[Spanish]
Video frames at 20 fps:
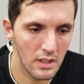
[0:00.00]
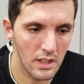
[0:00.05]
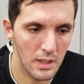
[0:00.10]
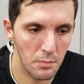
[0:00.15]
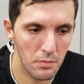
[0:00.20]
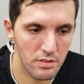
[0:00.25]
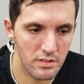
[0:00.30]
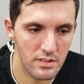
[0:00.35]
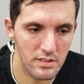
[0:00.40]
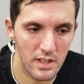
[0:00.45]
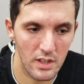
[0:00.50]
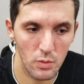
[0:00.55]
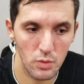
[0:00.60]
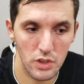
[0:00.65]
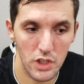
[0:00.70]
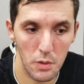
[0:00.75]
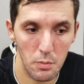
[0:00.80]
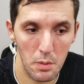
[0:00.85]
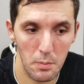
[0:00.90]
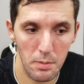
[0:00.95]
Hemos estado un
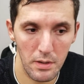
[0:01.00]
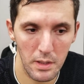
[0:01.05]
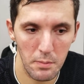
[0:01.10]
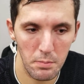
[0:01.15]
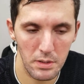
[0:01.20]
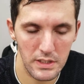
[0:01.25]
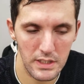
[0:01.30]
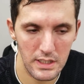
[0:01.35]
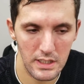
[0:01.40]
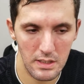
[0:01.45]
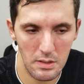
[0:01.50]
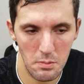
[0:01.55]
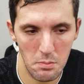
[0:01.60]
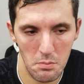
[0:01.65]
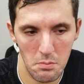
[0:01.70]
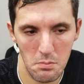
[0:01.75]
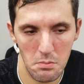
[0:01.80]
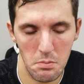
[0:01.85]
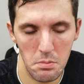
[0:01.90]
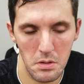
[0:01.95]
triple para empatar,
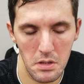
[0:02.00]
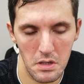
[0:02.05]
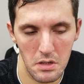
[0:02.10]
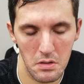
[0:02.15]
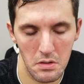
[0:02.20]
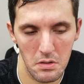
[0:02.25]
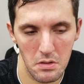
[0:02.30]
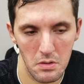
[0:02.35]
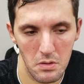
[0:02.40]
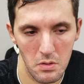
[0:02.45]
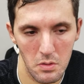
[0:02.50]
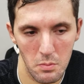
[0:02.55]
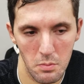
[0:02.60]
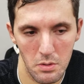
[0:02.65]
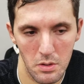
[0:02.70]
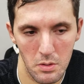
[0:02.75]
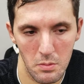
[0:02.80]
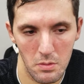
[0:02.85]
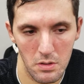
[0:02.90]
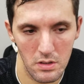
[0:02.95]
pero,
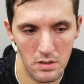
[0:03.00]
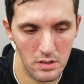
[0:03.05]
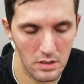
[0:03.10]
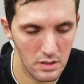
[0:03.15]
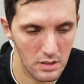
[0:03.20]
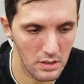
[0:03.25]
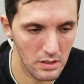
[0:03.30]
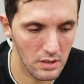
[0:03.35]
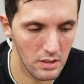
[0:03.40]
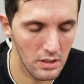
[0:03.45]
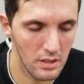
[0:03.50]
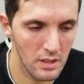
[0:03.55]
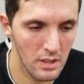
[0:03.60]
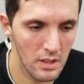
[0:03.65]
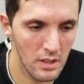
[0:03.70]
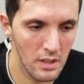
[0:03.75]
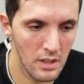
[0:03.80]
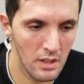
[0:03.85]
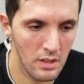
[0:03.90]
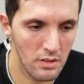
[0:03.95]
pero bueno, ah,
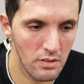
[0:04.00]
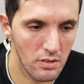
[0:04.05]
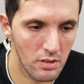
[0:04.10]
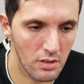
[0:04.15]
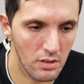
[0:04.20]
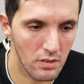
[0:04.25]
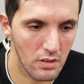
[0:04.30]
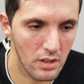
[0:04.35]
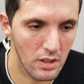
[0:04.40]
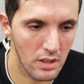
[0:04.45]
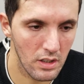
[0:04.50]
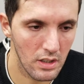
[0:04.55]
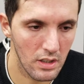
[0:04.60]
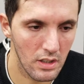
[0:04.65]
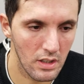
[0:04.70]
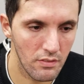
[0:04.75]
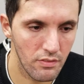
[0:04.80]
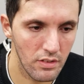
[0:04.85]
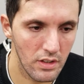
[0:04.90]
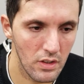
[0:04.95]
yo creo que
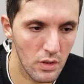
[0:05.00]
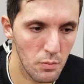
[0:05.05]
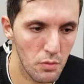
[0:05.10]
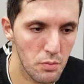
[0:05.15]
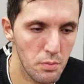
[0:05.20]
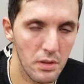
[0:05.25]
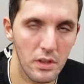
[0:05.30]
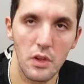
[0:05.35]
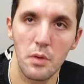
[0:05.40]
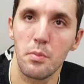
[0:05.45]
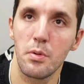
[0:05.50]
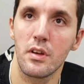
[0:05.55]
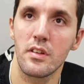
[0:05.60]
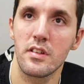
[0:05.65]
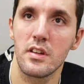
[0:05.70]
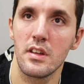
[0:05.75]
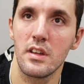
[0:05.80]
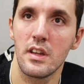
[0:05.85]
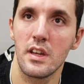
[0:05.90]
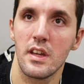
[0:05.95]
al final no hemos perdido por
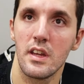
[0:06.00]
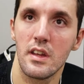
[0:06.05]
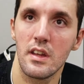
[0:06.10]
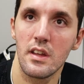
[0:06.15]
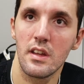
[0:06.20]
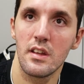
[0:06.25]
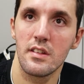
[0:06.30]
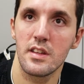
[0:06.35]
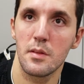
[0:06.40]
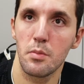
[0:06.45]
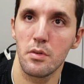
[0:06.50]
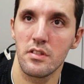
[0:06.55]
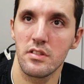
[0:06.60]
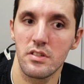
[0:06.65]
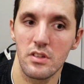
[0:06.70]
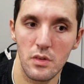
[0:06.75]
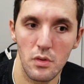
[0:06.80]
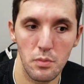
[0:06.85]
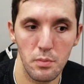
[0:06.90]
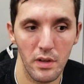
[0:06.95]
esa
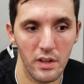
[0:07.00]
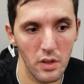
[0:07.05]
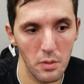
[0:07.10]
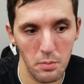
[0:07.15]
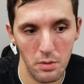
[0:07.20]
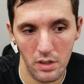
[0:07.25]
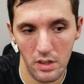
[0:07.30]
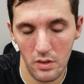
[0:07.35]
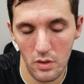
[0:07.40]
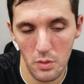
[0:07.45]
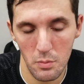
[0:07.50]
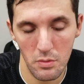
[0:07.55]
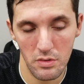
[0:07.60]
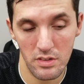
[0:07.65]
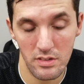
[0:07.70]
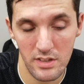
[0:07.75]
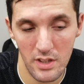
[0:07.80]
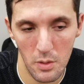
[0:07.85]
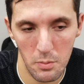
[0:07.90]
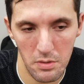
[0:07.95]
posición, hemos perdido porque no
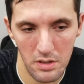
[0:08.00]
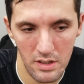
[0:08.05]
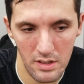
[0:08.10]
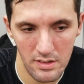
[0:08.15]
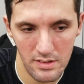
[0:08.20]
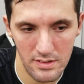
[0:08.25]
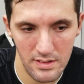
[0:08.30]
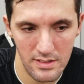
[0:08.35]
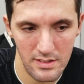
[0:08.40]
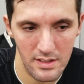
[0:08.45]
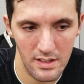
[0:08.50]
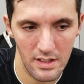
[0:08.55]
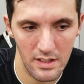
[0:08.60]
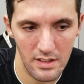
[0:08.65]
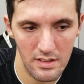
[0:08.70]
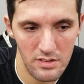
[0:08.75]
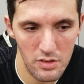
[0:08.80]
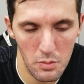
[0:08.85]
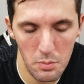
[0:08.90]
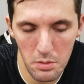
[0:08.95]
hemos estado bien desde el
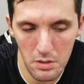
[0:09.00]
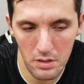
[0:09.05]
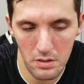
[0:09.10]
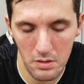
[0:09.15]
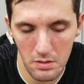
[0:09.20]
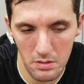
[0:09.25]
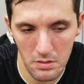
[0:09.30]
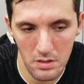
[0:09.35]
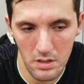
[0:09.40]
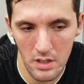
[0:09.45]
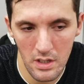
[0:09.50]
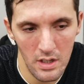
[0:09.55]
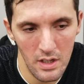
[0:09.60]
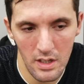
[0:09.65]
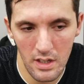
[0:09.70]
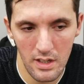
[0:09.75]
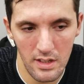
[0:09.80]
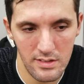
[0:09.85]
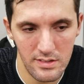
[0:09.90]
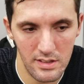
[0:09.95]
inicio, pero
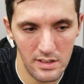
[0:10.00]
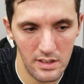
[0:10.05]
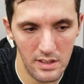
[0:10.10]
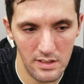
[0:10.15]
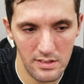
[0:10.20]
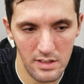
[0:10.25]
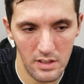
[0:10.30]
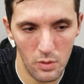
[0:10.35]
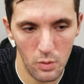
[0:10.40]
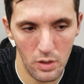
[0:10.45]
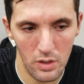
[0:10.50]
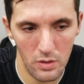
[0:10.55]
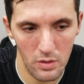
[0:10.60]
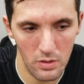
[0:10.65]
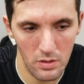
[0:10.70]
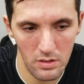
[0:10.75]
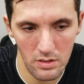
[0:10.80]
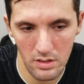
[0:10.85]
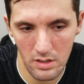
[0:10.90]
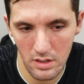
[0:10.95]
ese es el
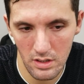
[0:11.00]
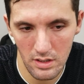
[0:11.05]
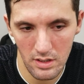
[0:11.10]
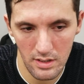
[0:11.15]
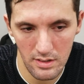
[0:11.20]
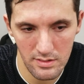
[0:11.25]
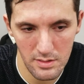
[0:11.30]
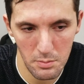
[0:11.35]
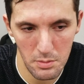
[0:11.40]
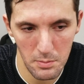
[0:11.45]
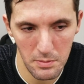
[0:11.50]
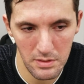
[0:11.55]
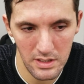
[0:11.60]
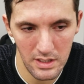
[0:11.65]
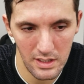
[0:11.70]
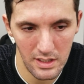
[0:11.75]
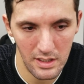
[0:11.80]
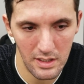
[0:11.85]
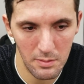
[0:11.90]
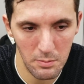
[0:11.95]
juego. Ah,
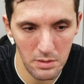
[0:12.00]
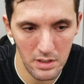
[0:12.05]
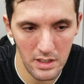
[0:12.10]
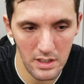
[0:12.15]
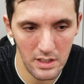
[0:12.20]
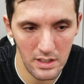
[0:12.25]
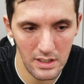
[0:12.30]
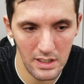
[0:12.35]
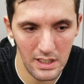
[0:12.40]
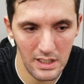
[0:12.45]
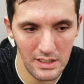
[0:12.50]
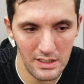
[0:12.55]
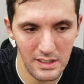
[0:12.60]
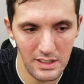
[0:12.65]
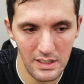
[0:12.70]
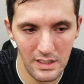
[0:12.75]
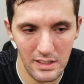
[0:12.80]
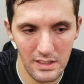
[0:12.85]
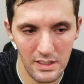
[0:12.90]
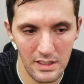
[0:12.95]
simplemente hay que mirar
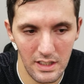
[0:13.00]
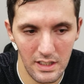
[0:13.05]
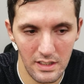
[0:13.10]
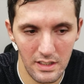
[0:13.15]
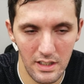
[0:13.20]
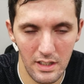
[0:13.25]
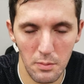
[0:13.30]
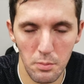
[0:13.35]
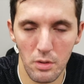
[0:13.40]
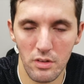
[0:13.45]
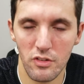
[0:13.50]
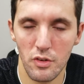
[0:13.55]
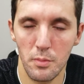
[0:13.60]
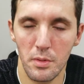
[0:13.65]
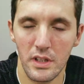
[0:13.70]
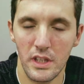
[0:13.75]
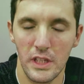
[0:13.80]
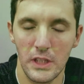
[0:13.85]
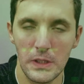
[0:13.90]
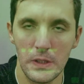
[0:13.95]
adelante y e intentar ganar el próximo
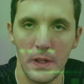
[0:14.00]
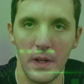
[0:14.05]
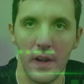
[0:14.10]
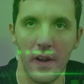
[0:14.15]
partido.